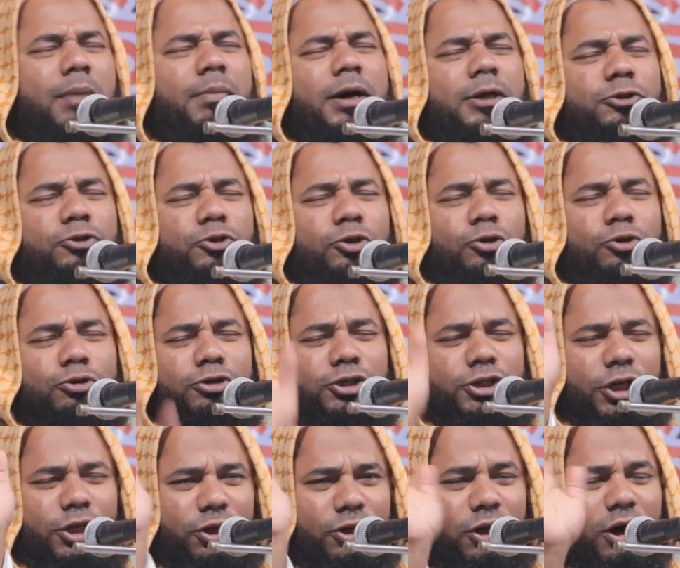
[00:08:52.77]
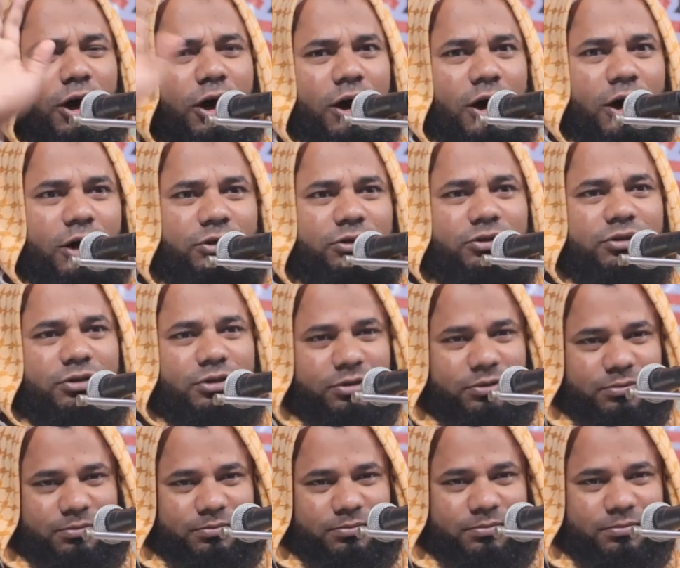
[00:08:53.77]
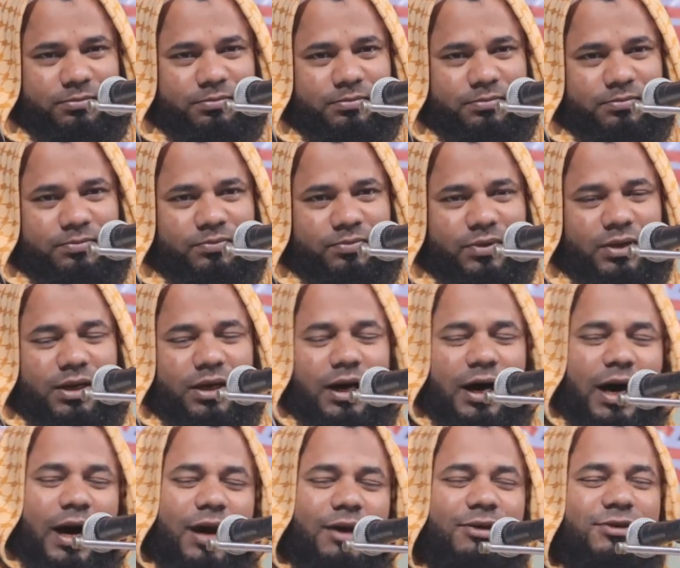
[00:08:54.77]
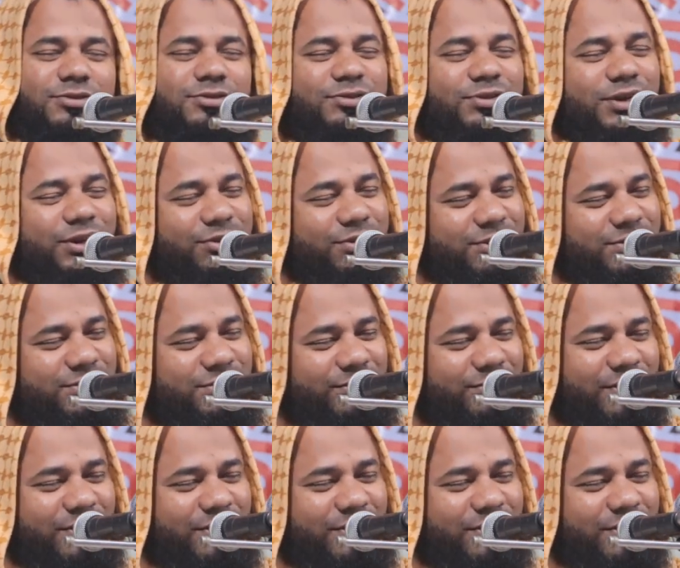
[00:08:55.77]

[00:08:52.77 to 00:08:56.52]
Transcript: বাবার জন্য জান্নাত আরো জুড়ে কোন